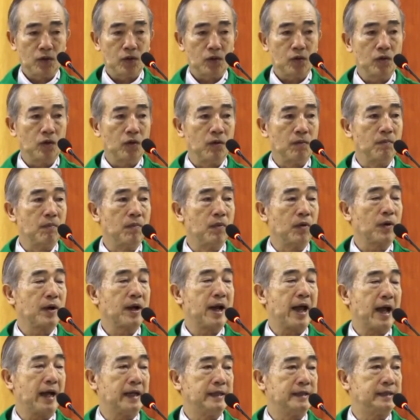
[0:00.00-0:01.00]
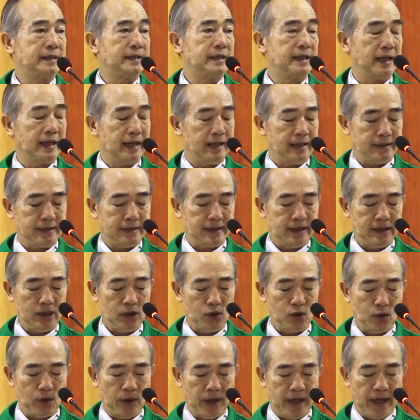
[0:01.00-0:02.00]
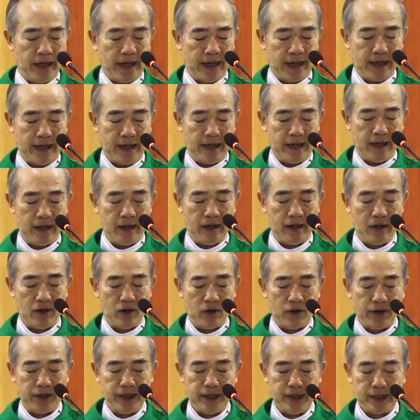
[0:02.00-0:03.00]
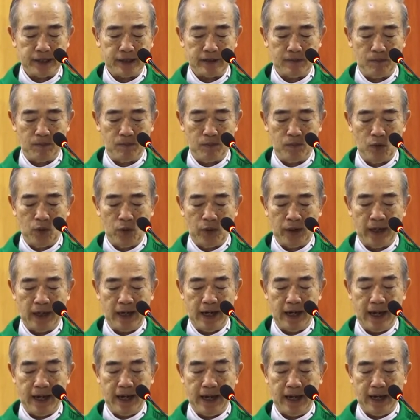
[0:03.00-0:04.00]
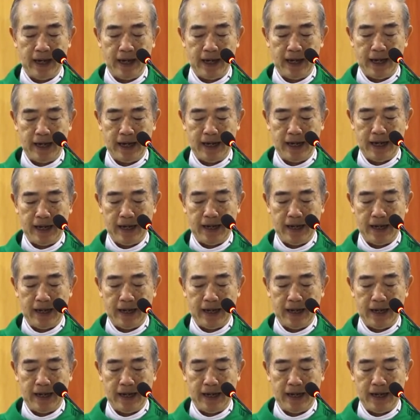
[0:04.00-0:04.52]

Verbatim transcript: của một đại diện chính quyền nói trong buổi lễ